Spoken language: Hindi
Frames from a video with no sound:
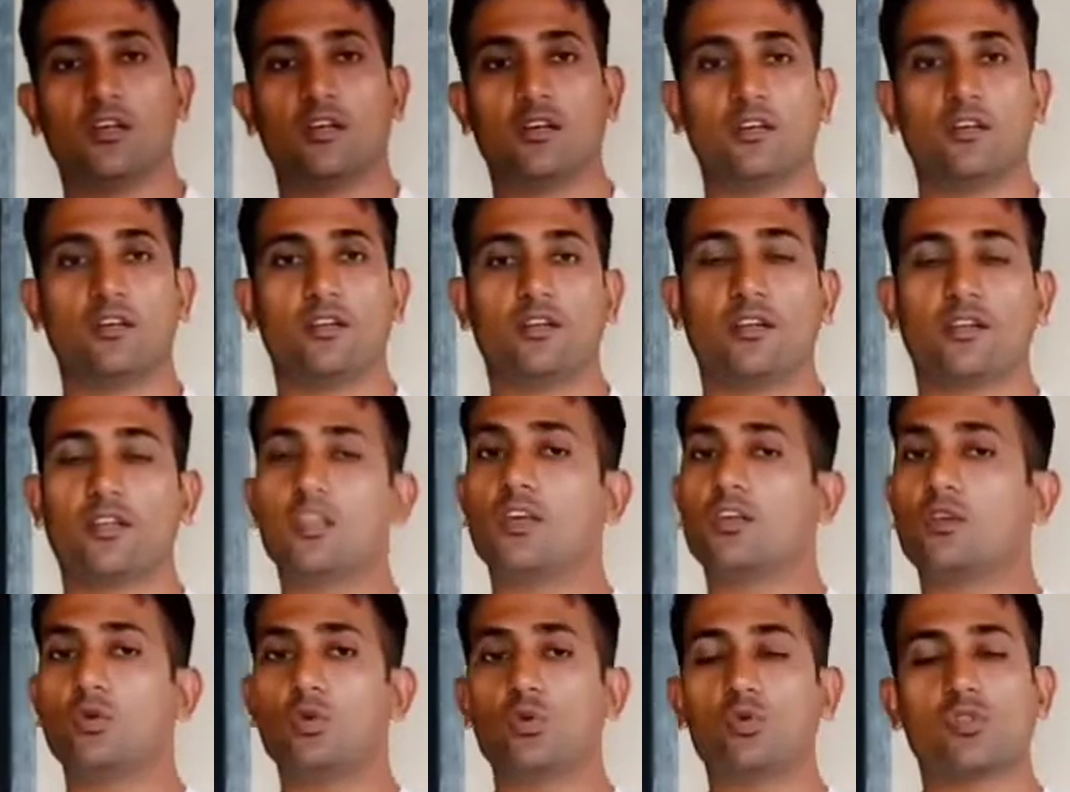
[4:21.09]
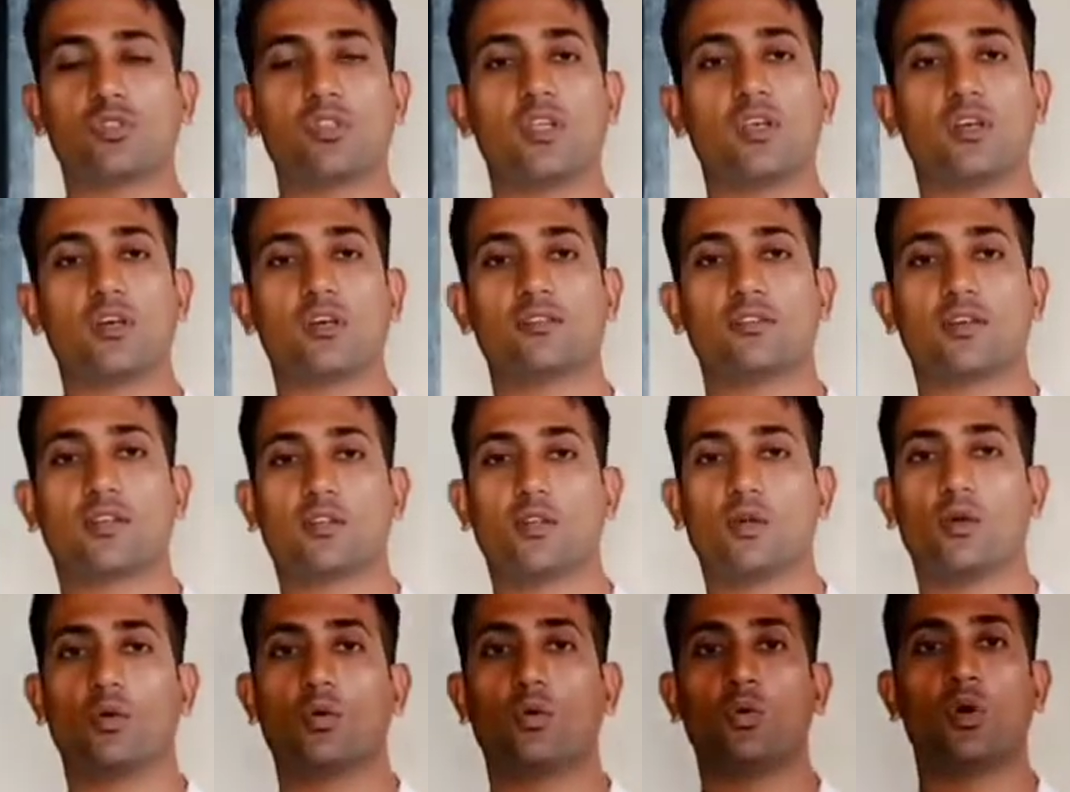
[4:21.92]
किक यूज़ नहीं कर
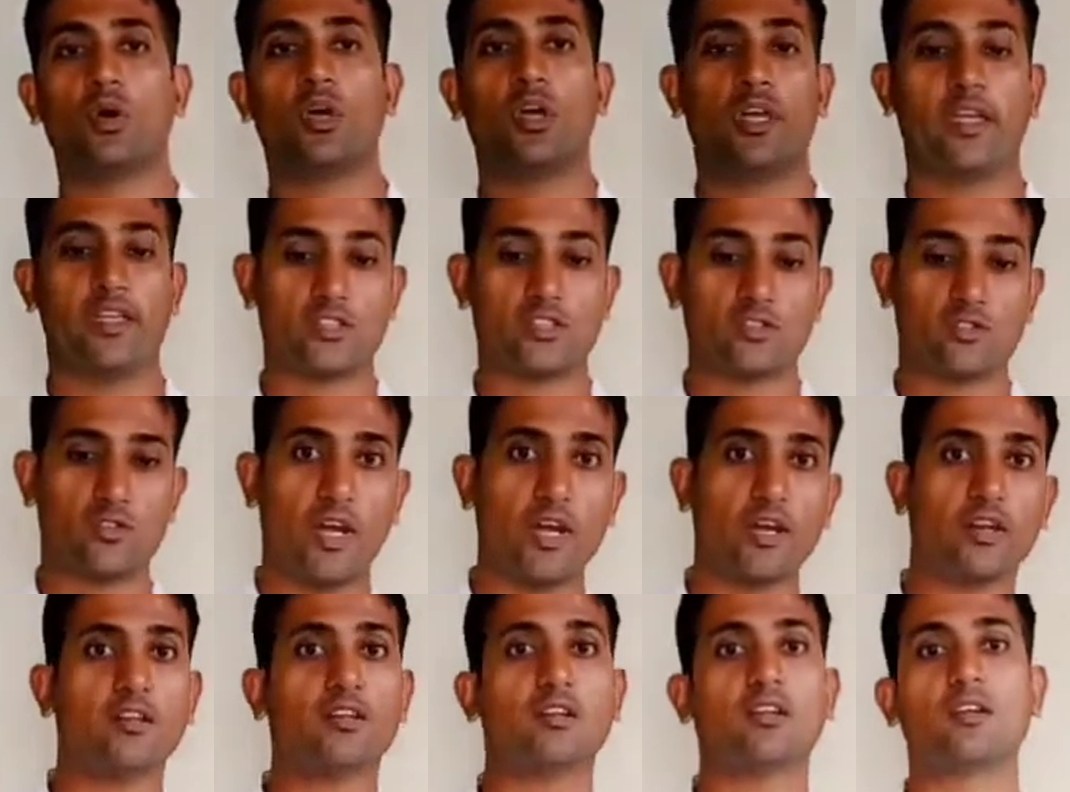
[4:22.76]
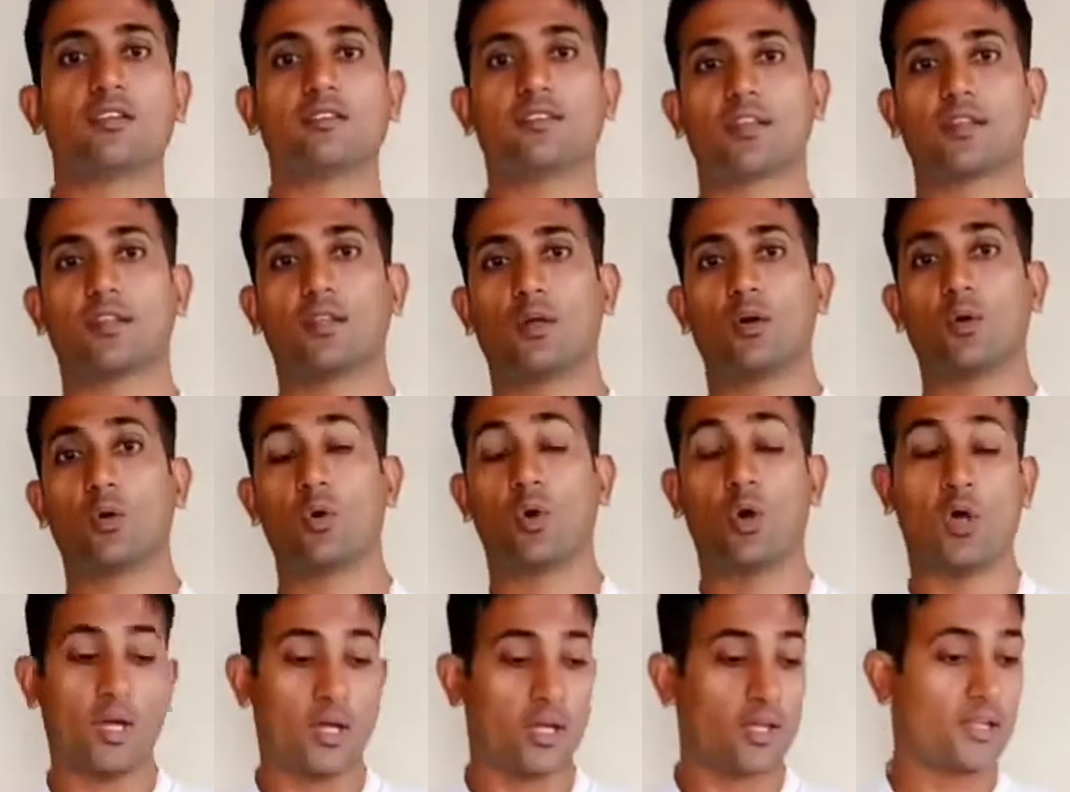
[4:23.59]
सकते हो स्ट्राइक नहीं कर सकते
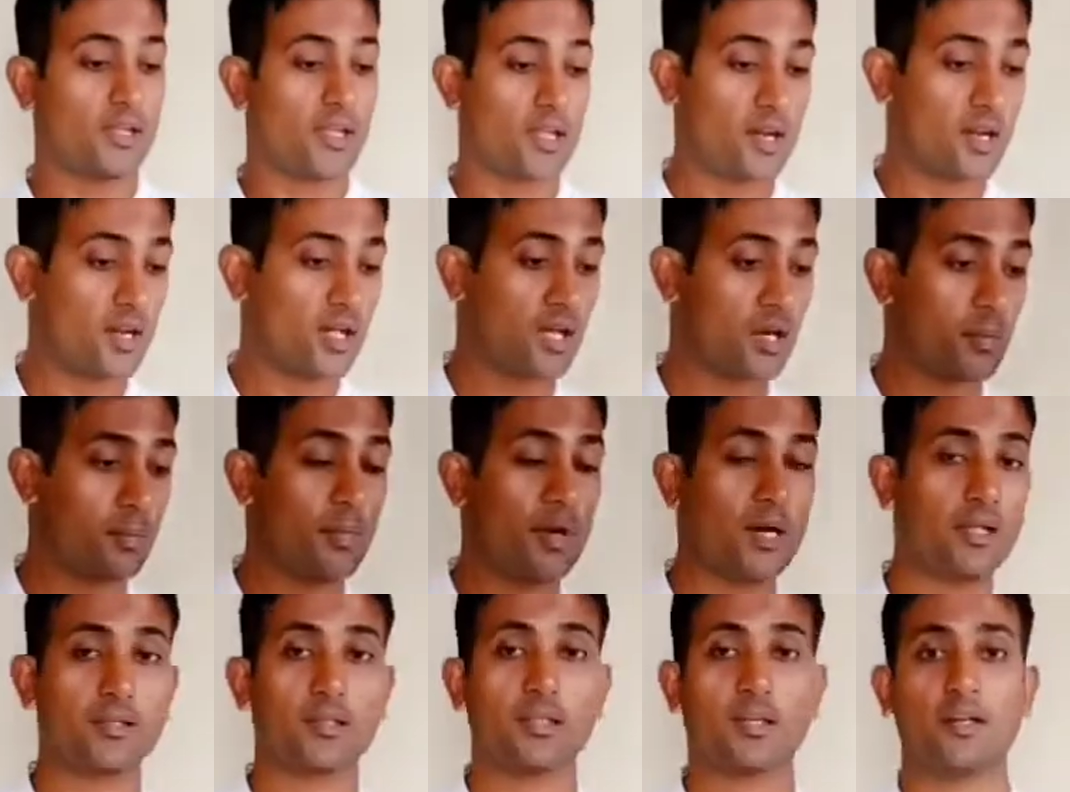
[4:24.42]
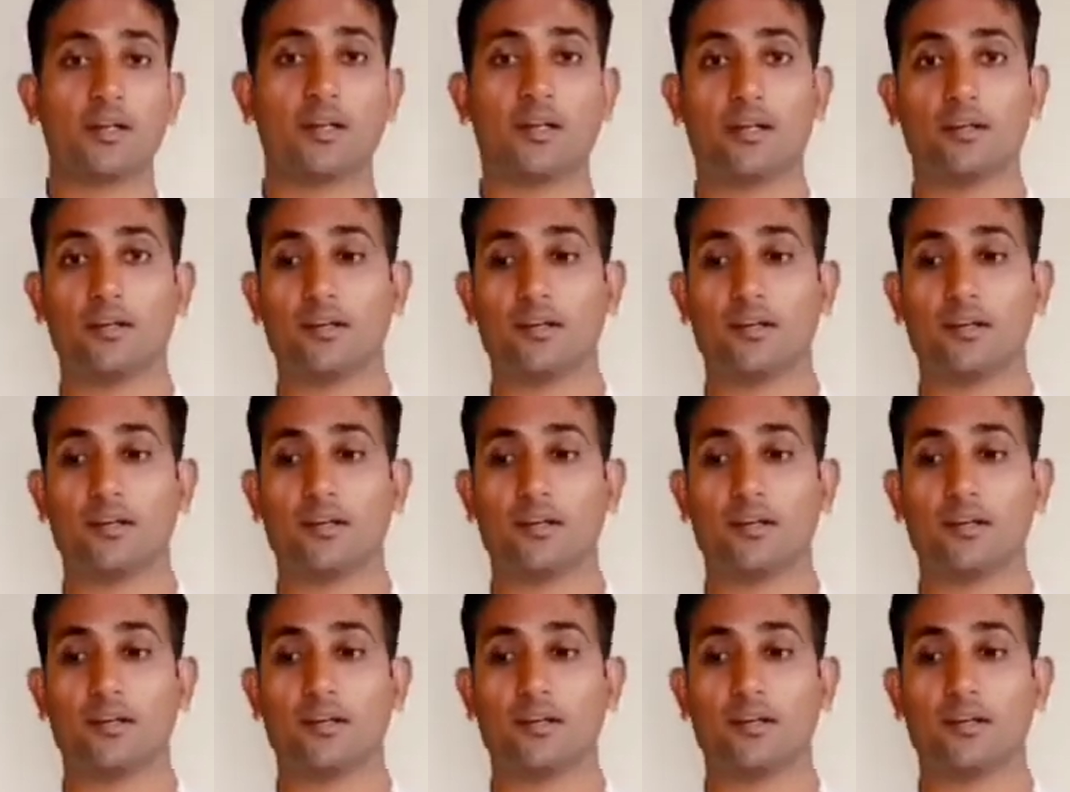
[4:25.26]
हो गिरने के बाद